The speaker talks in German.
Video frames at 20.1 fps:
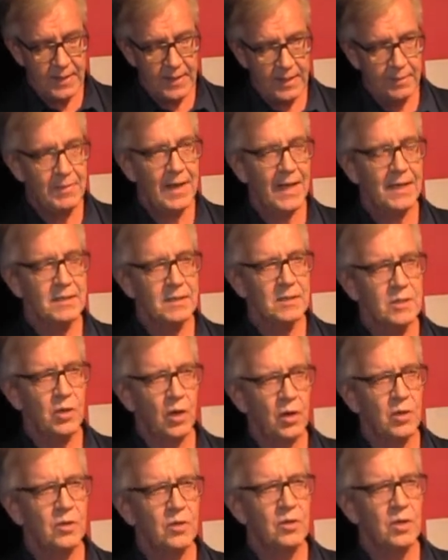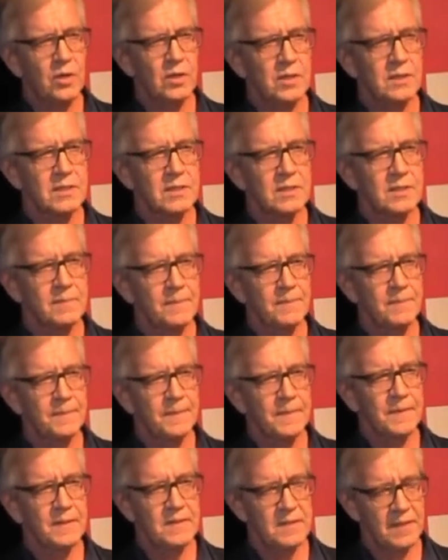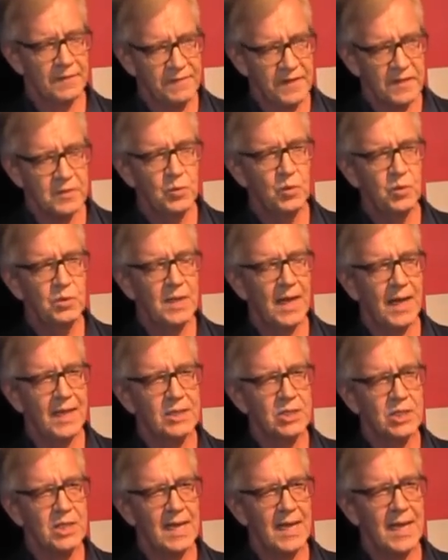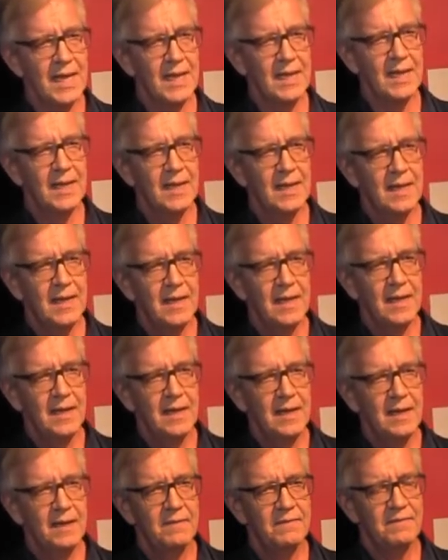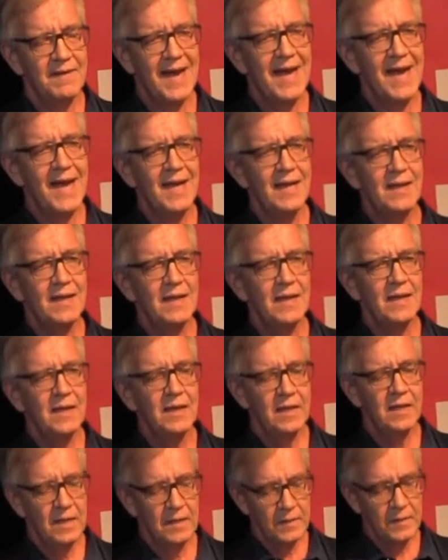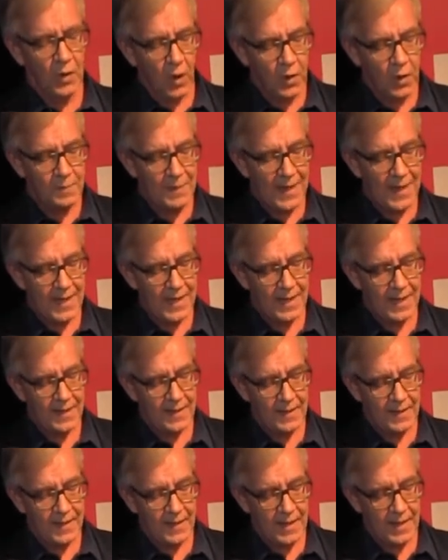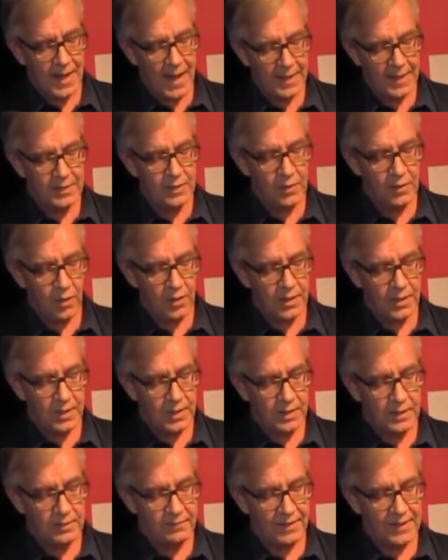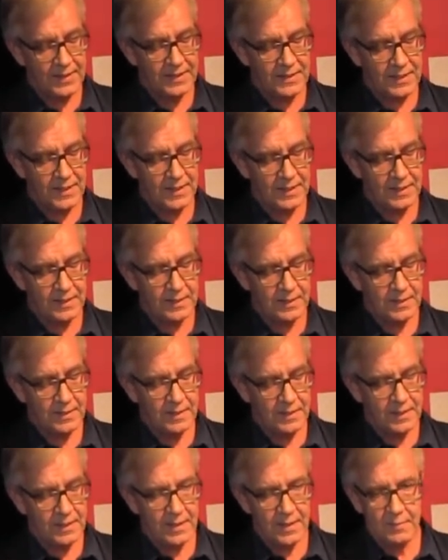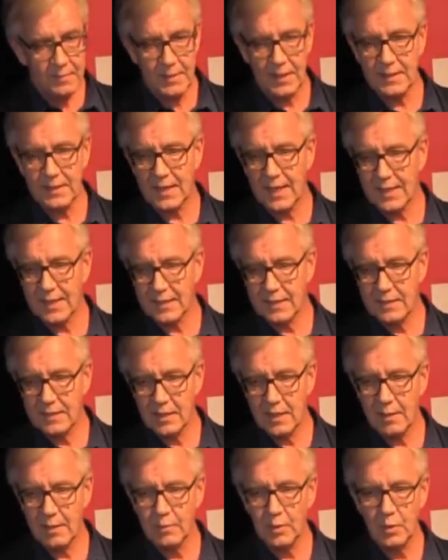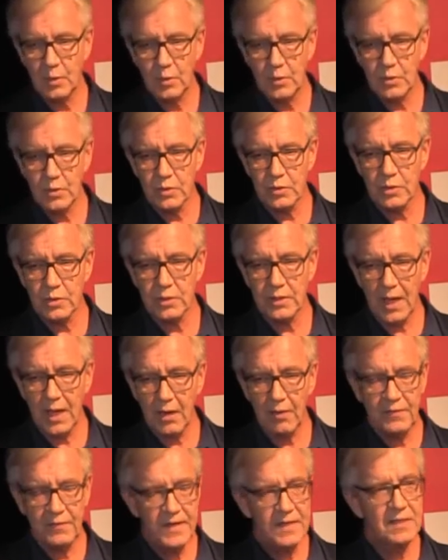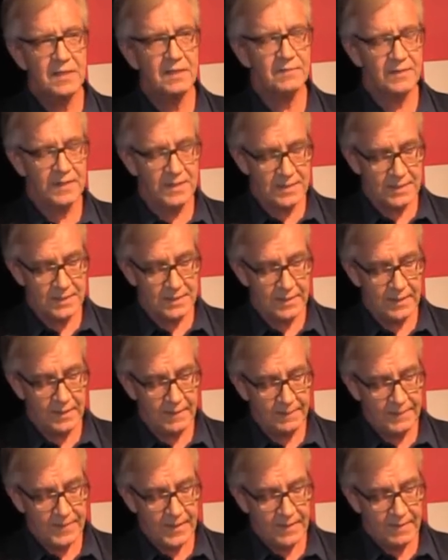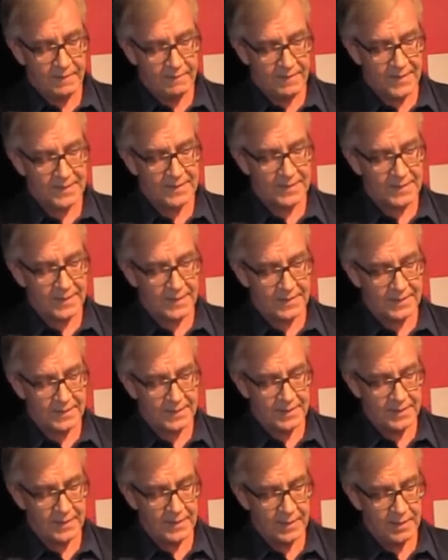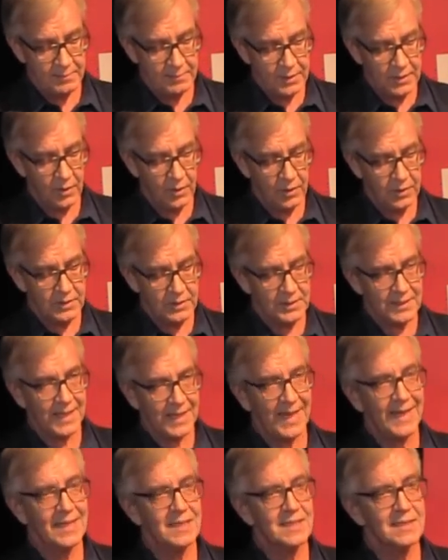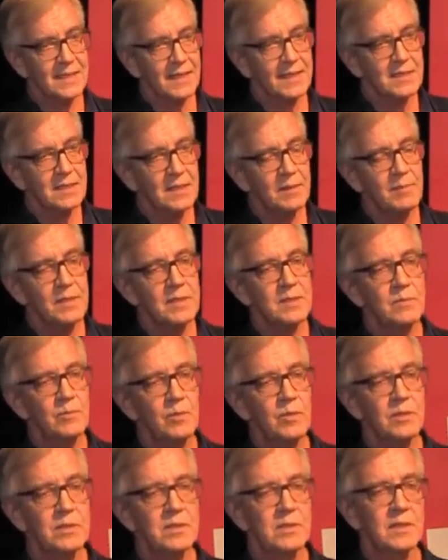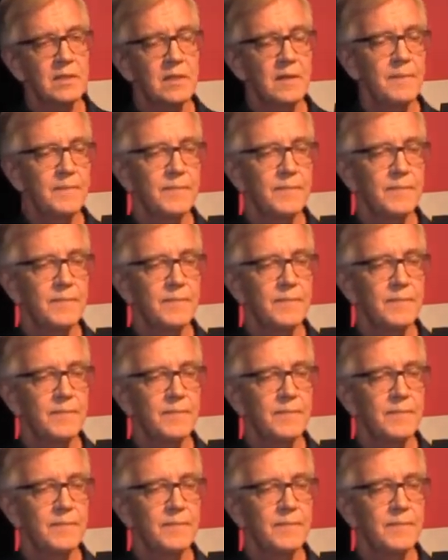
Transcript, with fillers: im Land des Holocaust, dieser versuchte Anschlag, war nochmal eine neue Qualität. Petra hat in ihrer Begrüßung schon darauf hingewiesen, was das bedeutet. Der Rechtsextremismus